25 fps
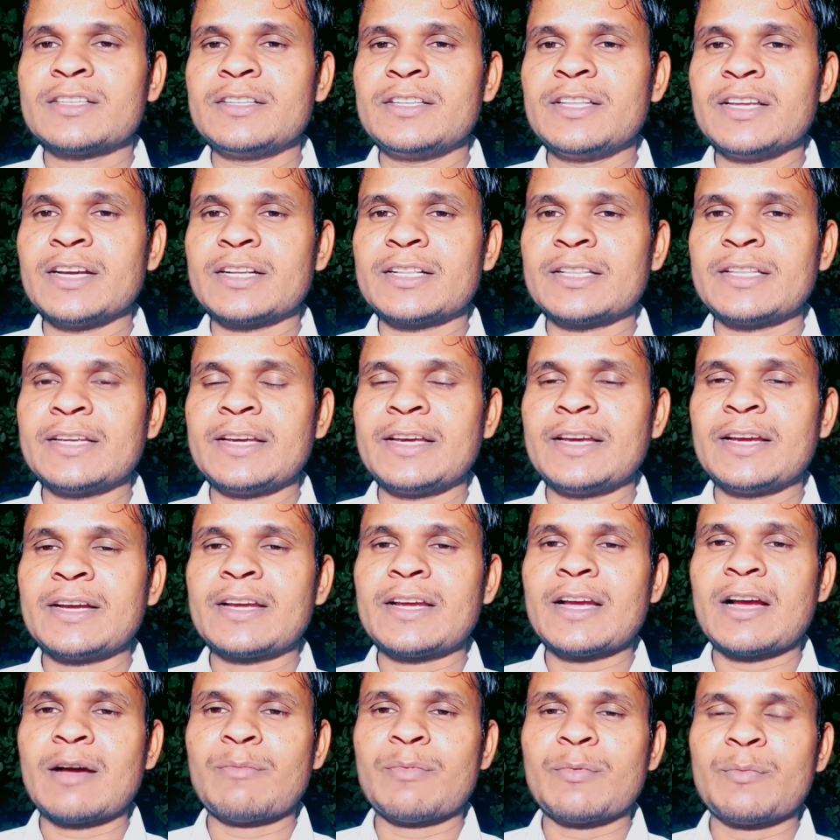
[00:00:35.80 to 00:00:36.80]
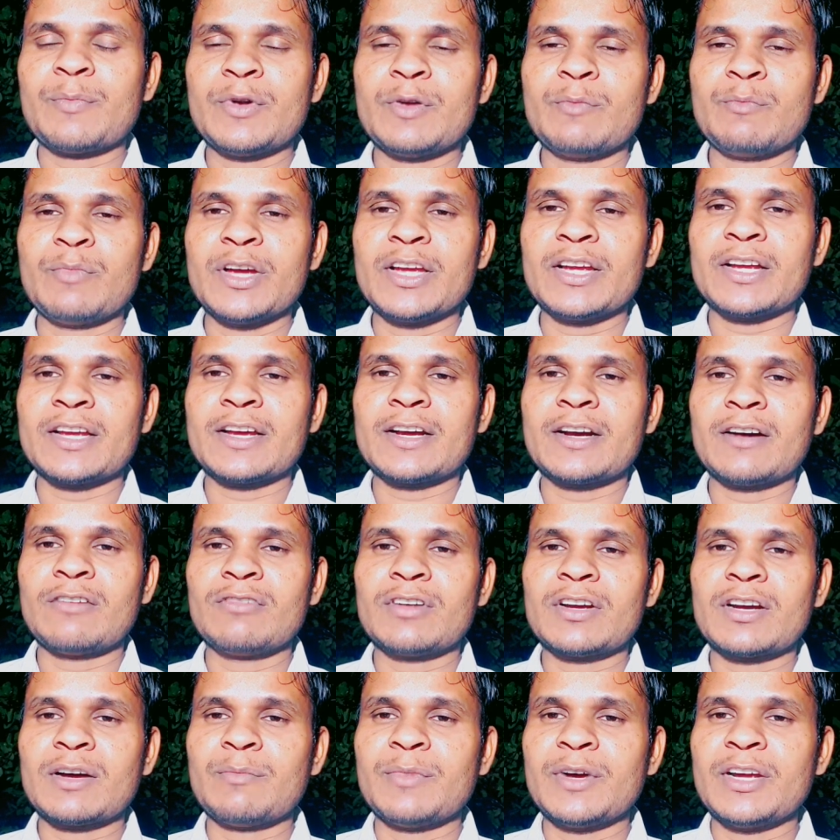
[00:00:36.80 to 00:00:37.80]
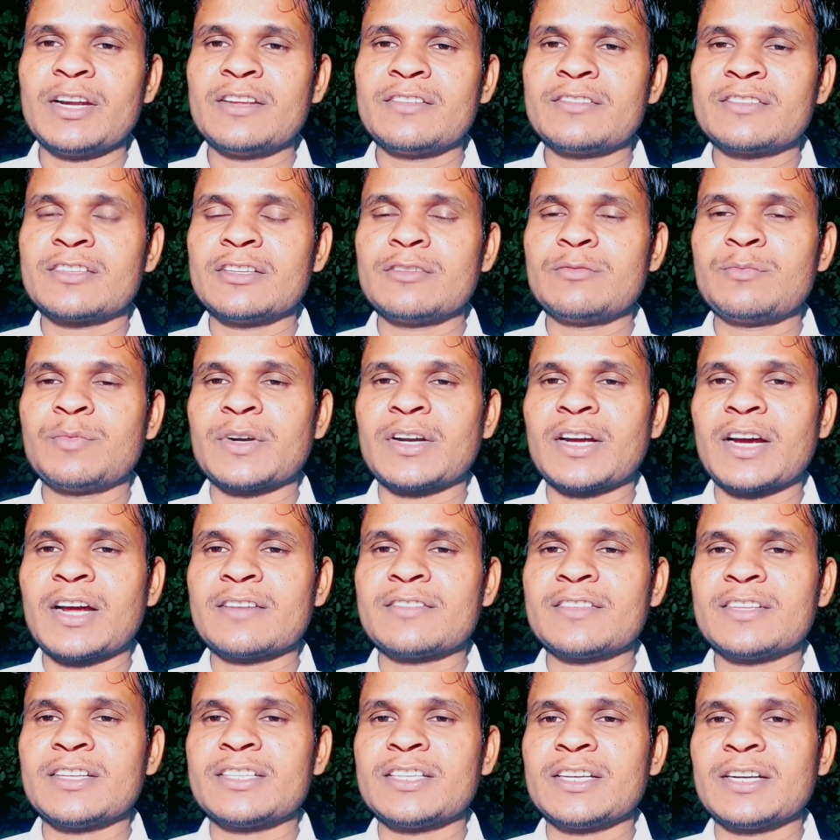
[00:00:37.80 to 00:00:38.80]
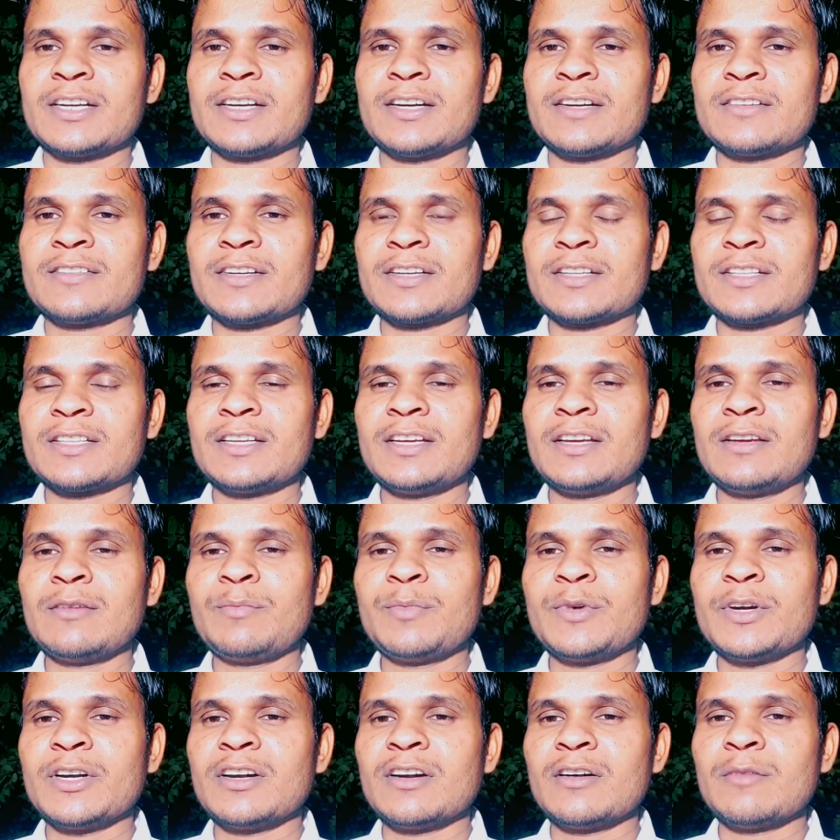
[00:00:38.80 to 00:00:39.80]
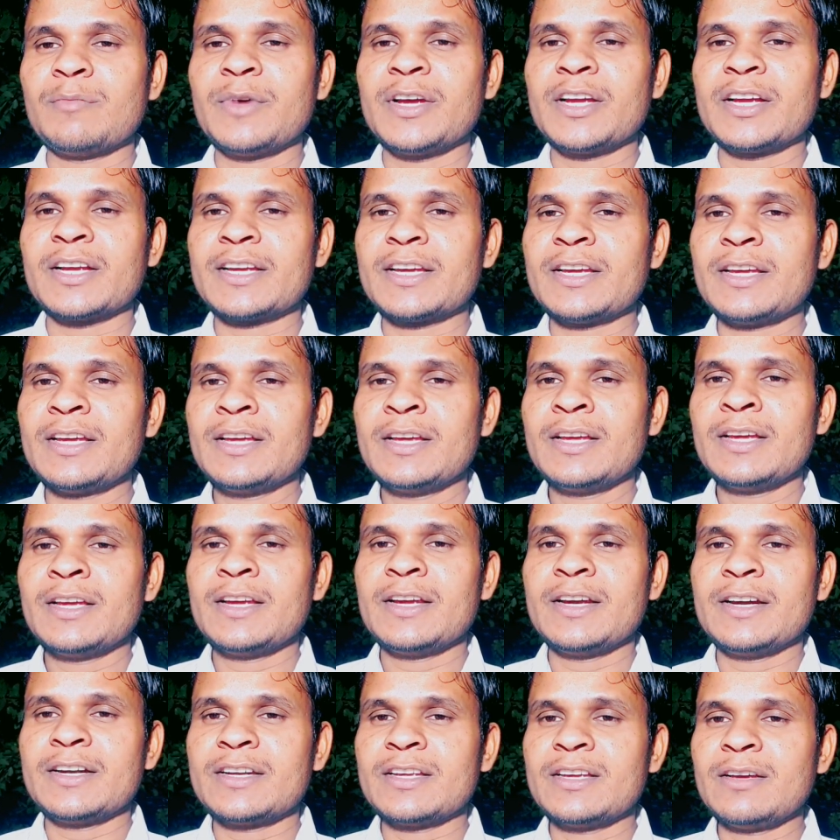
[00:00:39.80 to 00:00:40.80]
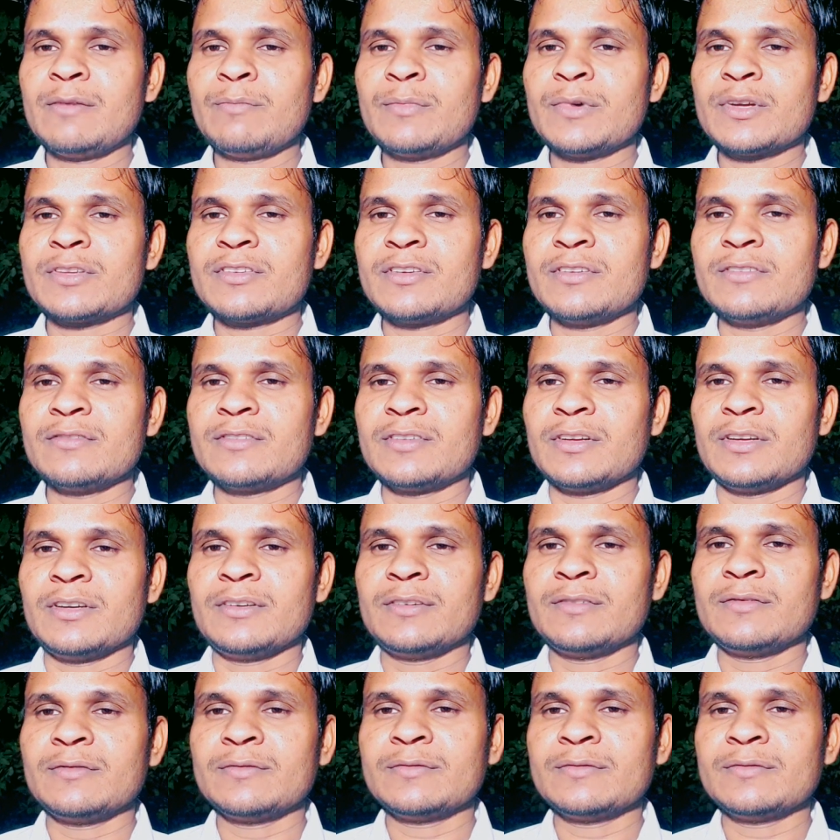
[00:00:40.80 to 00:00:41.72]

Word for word: देखते हैं कि आप अपने बैंक अकाउंट का बैलेंस किस प्रकार से चेक कर सकते हैं फेडरल बैंक के एटीएम मशीन से